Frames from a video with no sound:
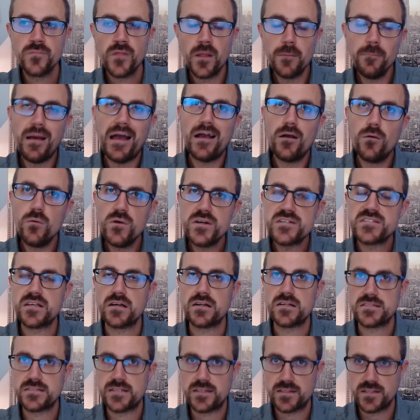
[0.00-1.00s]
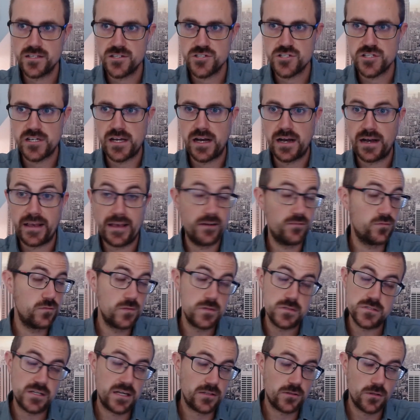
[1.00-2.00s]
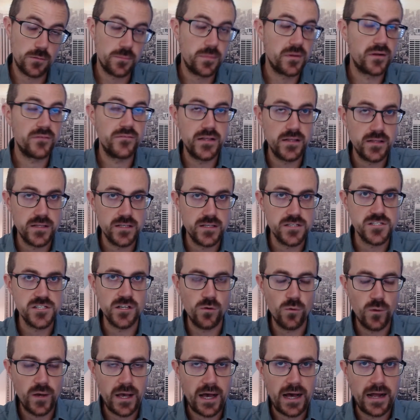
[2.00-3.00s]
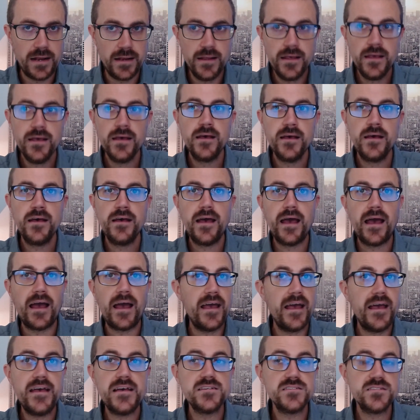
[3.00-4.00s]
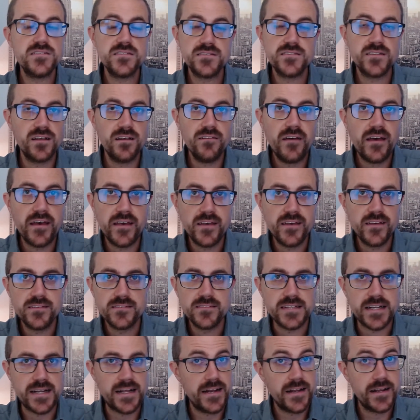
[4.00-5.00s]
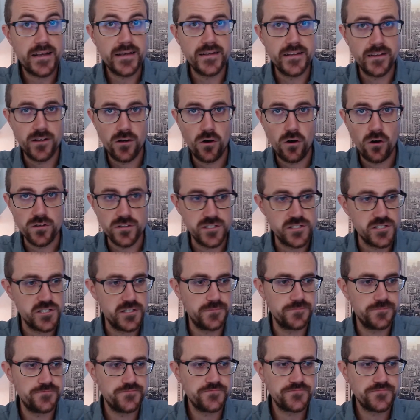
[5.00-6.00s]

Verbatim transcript: Beh, questa è una strategia che ha funzionato per 25 anni e si scrive in tre righe di codice,